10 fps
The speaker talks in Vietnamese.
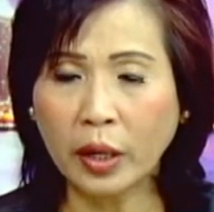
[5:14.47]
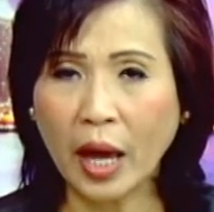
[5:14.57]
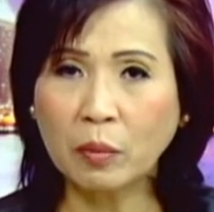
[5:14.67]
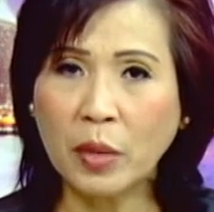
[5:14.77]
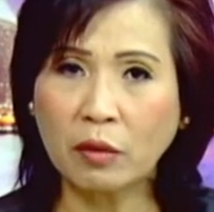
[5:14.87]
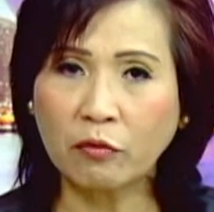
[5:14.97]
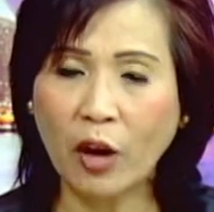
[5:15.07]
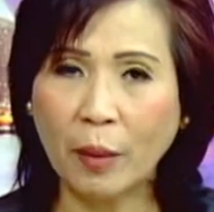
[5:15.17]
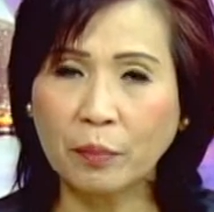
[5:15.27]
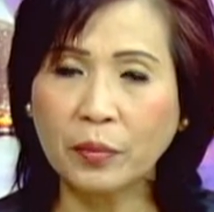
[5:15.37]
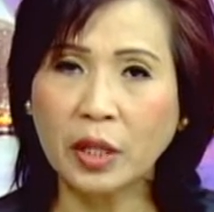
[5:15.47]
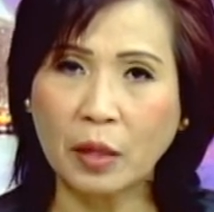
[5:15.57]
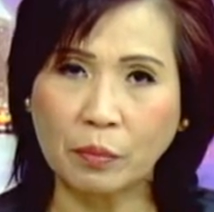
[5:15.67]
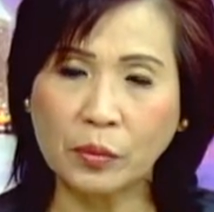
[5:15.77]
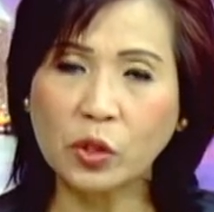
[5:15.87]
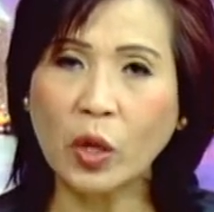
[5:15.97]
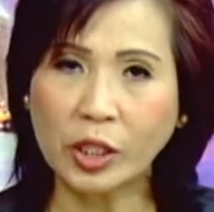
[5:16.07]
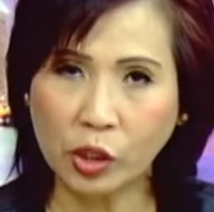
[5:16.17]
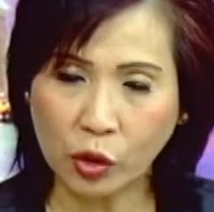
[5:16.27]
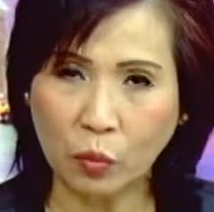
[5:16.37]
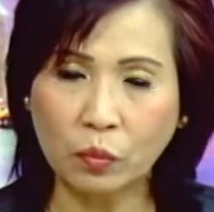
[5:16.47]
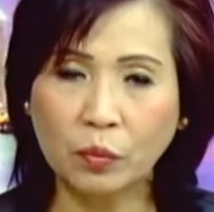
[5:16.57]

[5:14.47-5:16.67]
các biện pháp kiểm soát súng.